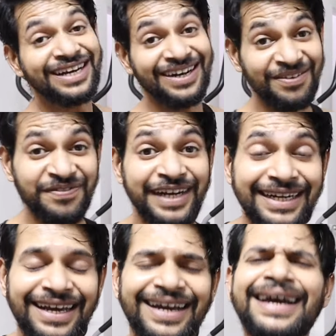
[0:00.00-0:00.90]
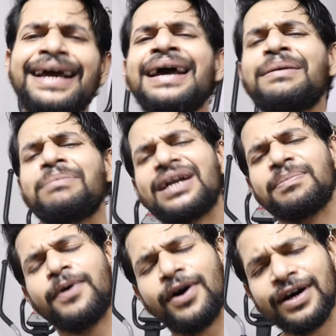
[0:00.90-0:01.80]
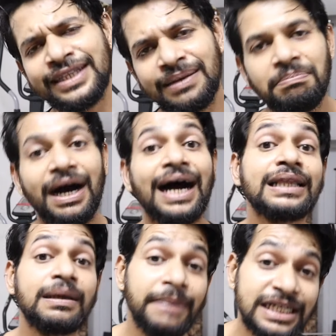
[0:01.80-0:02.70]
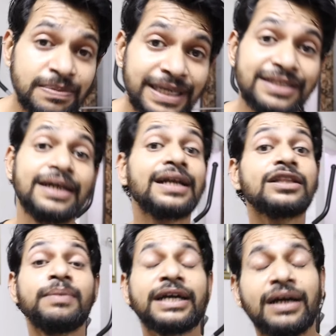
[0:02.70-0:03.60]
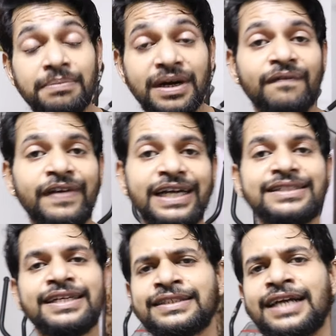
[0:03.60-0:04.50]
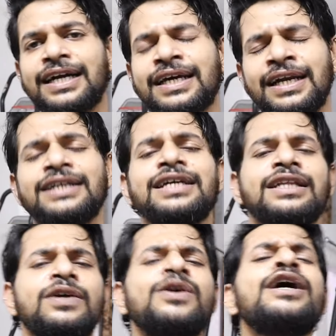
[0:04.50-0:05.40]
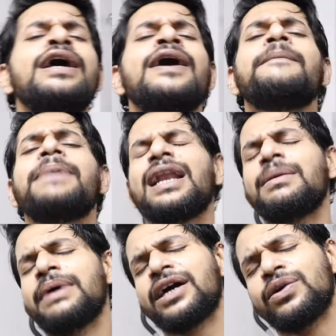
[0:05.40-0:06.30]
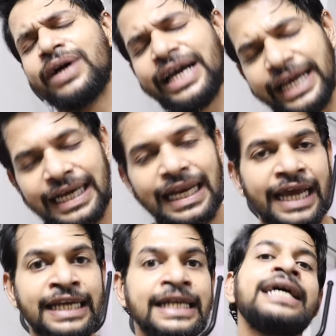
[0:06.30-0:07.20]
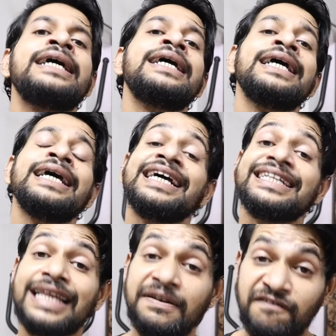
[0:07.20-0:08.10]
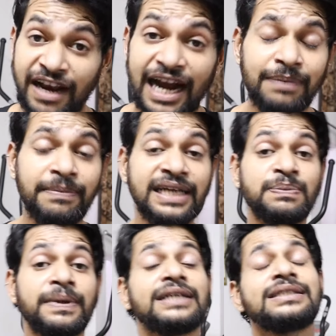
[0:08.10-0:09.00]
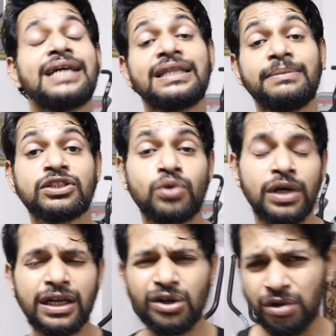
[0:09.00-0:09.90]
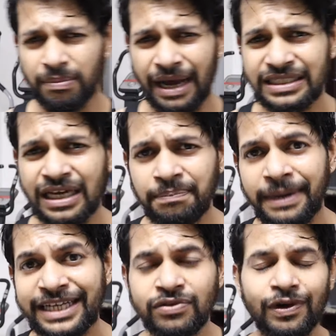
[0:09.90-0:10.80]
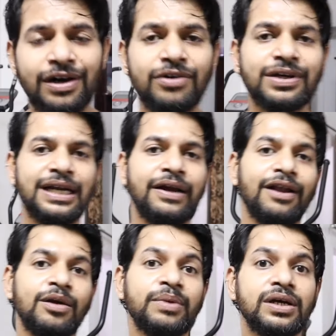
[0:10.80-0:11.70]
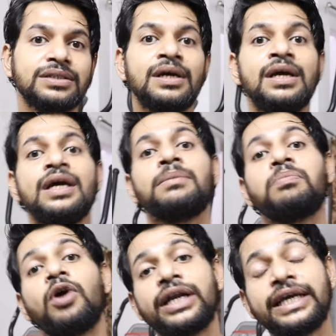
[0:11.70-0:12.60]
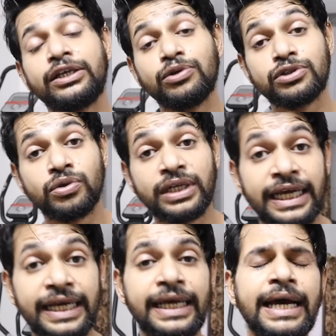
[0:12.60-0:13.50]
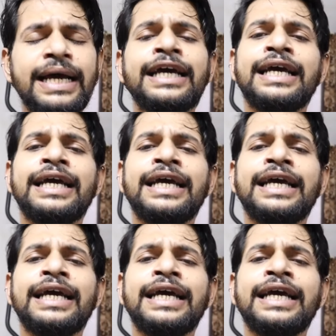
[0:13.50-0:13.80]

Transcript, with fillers: ही कम वेट है बट बहुत दिन बाद बेंच प्रेस कर रहे तो मैं कम कम वेट से स्टार्ट करना चाहता हूँ पहले मैं करूँगा इंक्लाइन देन फ्लैट बेंच प्रेस साथ ही मैं शोल्डर करूँगा मैं आजकल मिक्स वर्कआउट करने वाला हूँ बिकॉज बॉडी यूज टू नहीं है